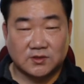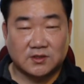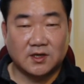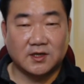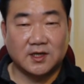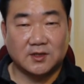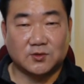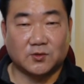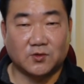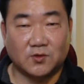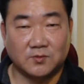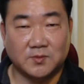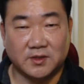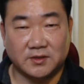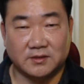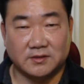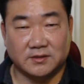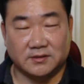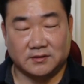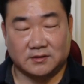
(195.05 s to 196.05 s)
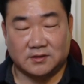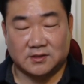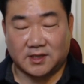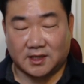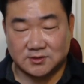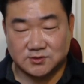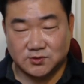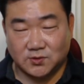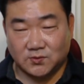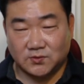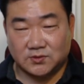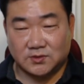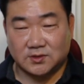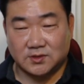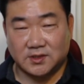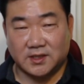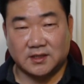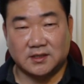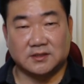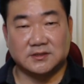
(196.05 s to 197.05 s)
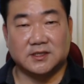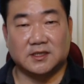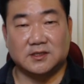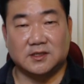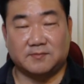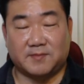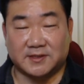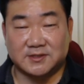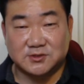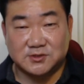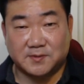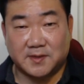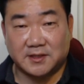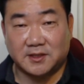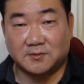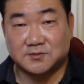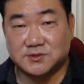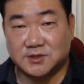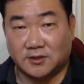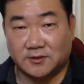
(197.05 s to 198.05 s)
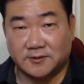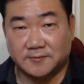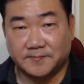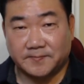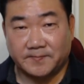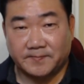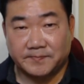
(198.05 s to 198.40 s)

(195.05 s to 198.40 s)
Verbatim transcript: 터에 들어오면그안 좋은 터의 영향을 받을 수밖에 없죠.